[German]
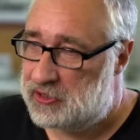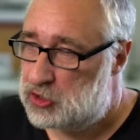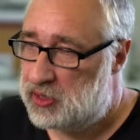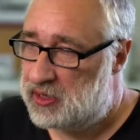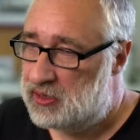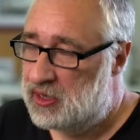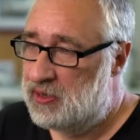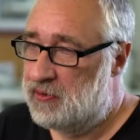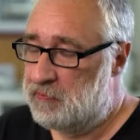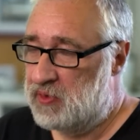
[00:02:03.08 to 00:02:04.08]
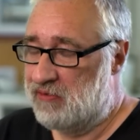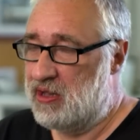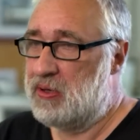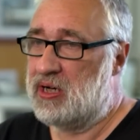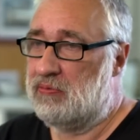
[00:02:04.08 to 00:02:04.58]
ganz schnell.
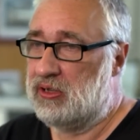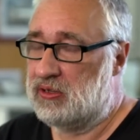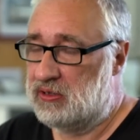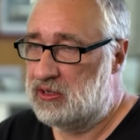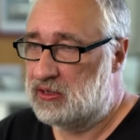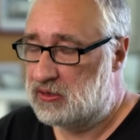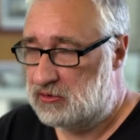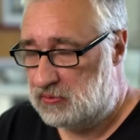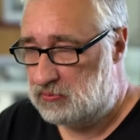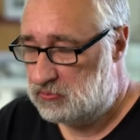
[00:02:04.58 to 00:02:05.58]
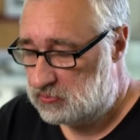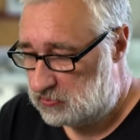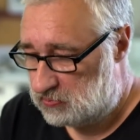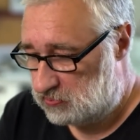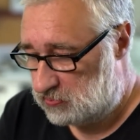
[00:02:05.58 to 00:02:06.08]
Wenn man aber dieses
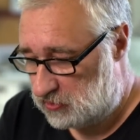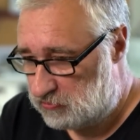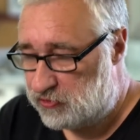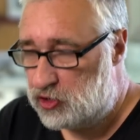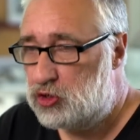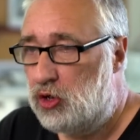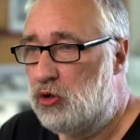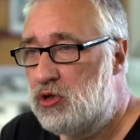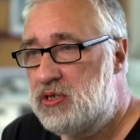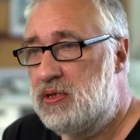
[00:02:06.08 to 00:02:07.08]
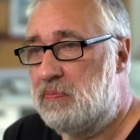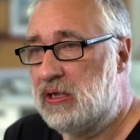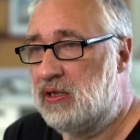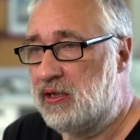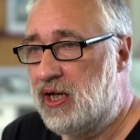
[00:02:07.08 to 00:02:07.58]
frisch gegossene
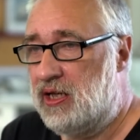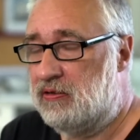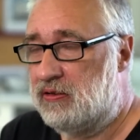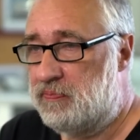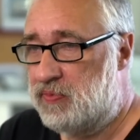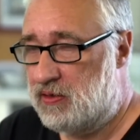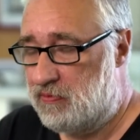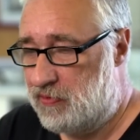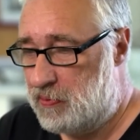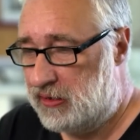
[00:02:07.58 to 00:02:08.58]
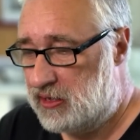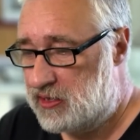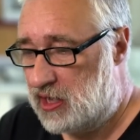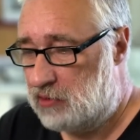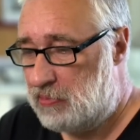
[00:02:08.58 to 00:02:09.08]
Material, wenn man
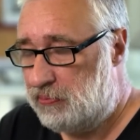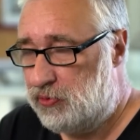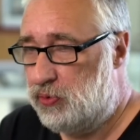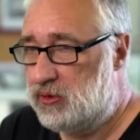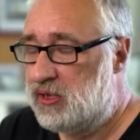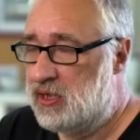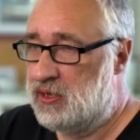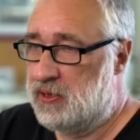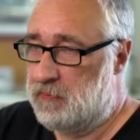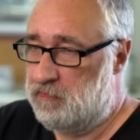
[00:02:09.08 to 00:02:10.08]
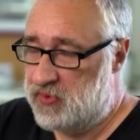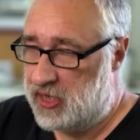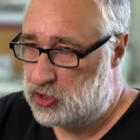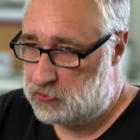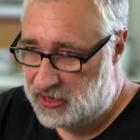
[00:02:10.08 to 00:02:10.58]
das nach dem Abkühlen
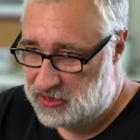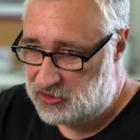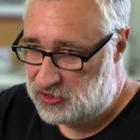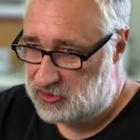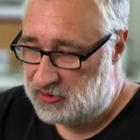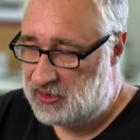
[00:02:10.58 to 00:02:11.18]
dann schmiedet,